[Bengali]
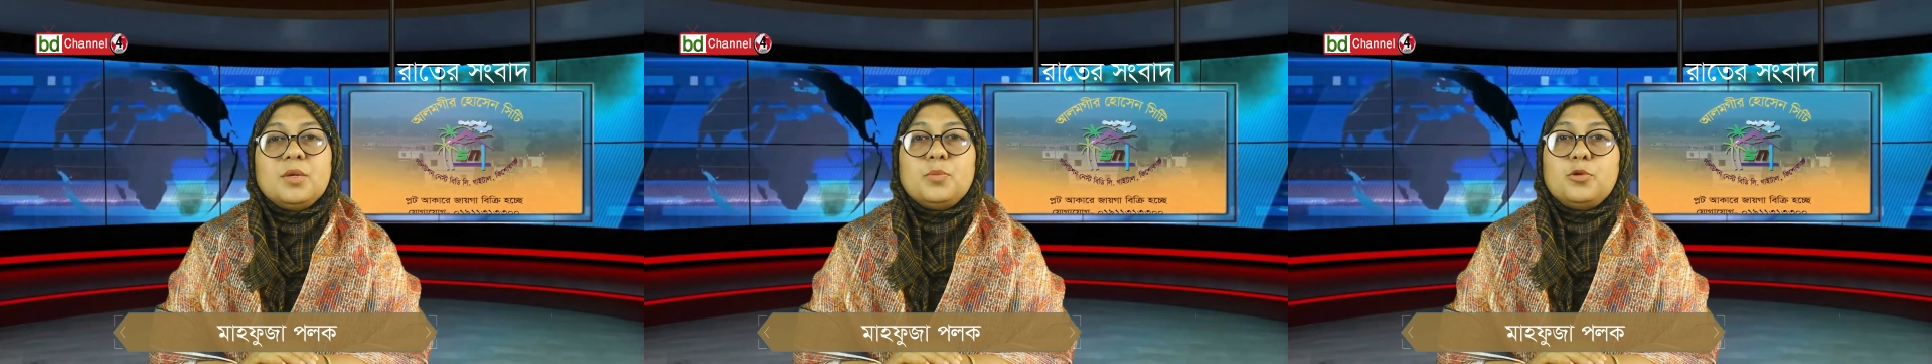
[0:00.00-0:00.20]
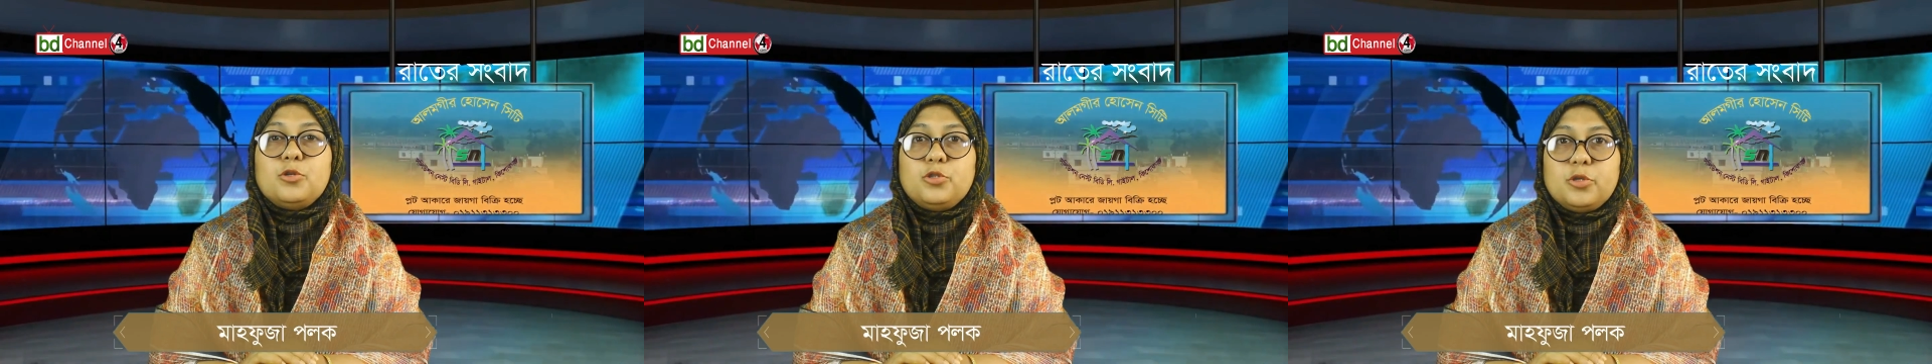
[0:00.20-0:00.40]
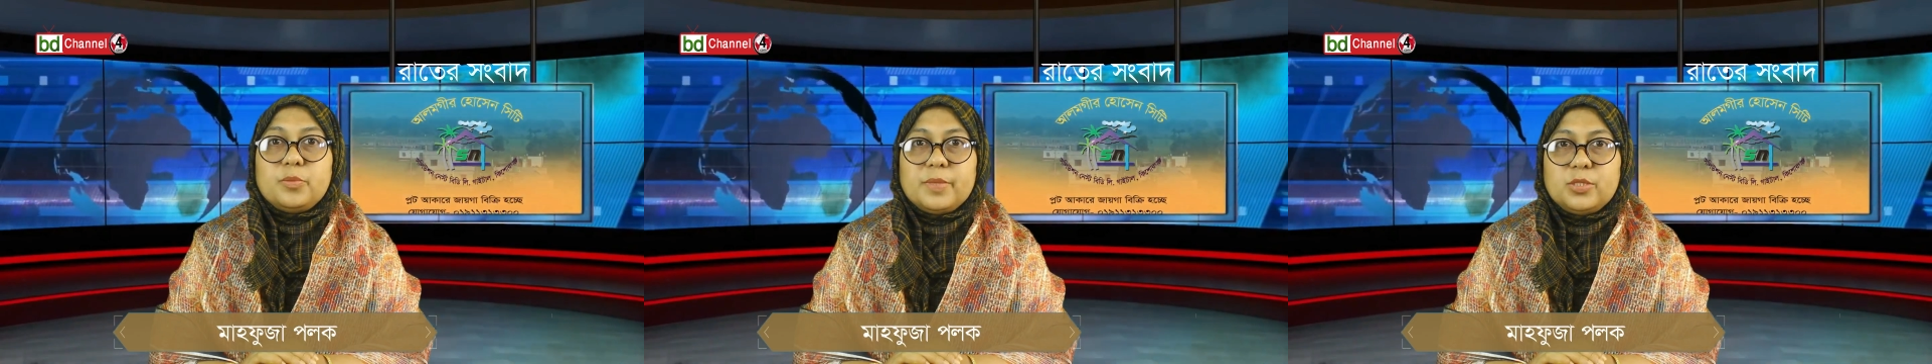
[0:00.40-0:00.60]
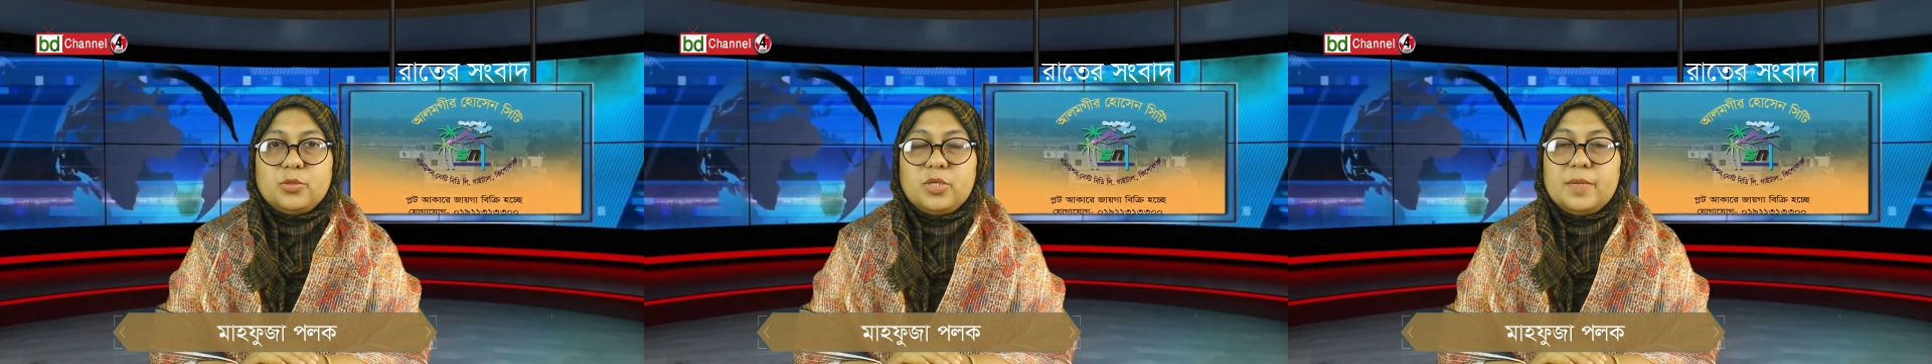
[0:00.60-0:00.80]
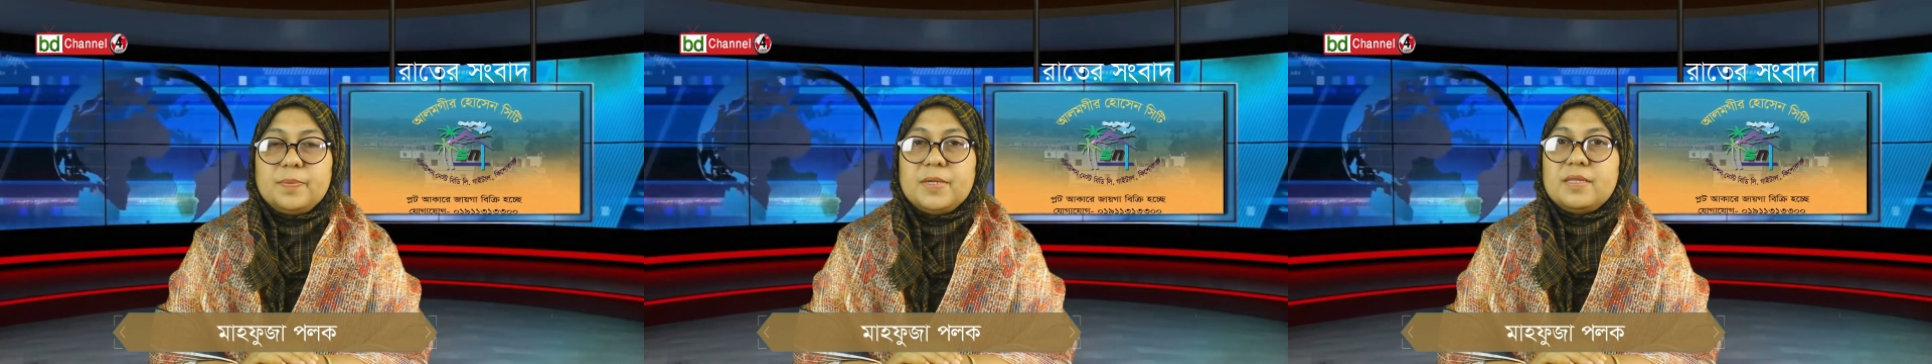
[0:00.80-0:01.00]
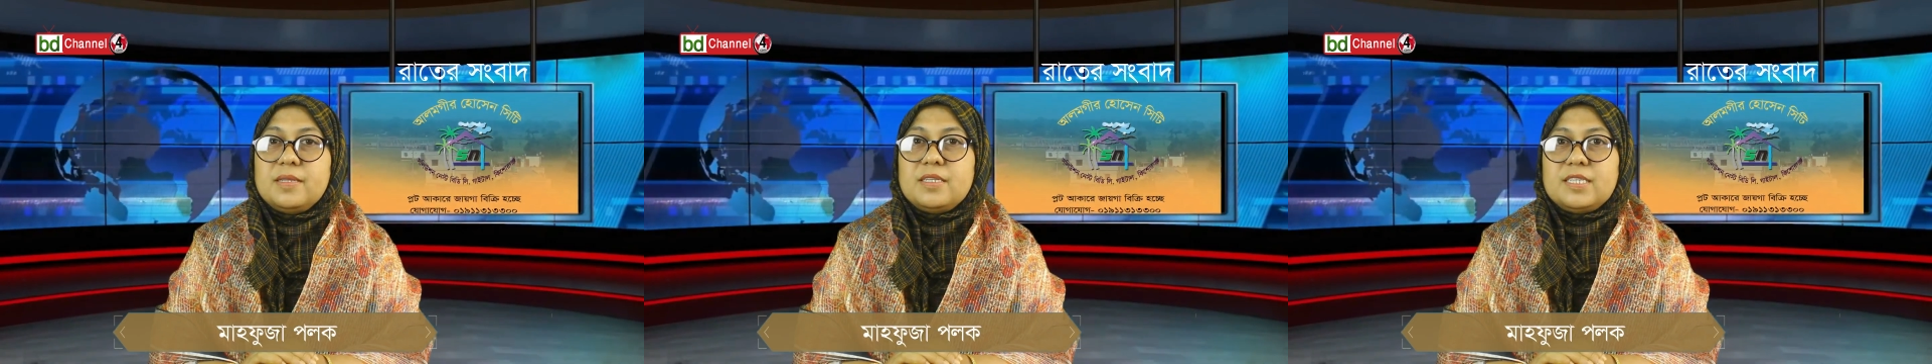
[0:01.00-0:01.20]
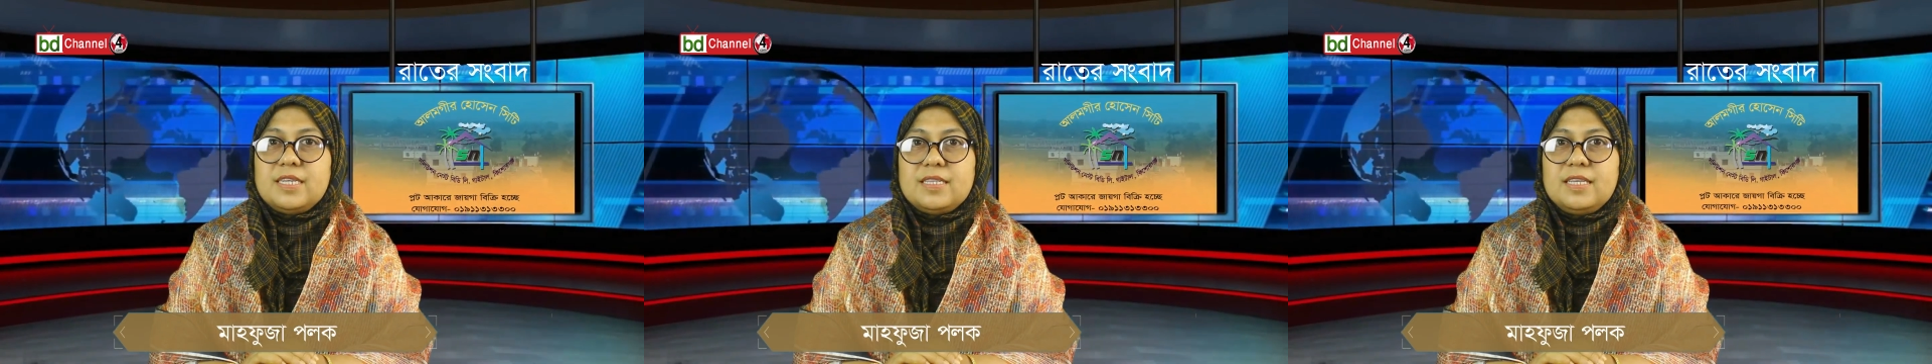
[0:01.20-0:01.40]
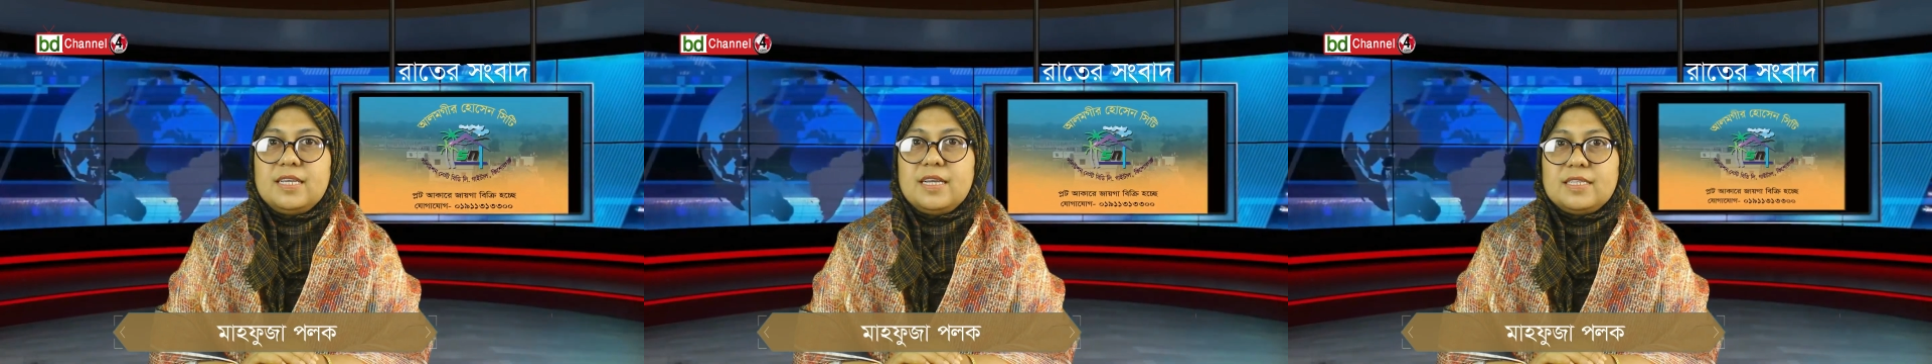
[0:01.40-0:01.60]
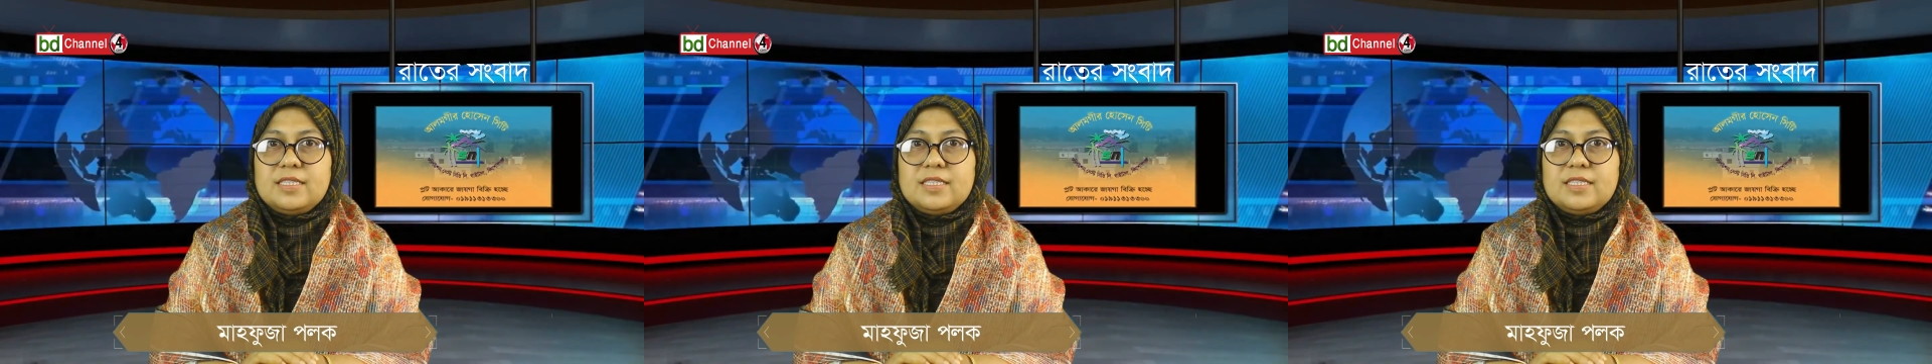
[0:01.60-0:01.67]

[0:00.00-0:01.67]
পুরো সংবাদ জুড়ে আপনাদের সাথে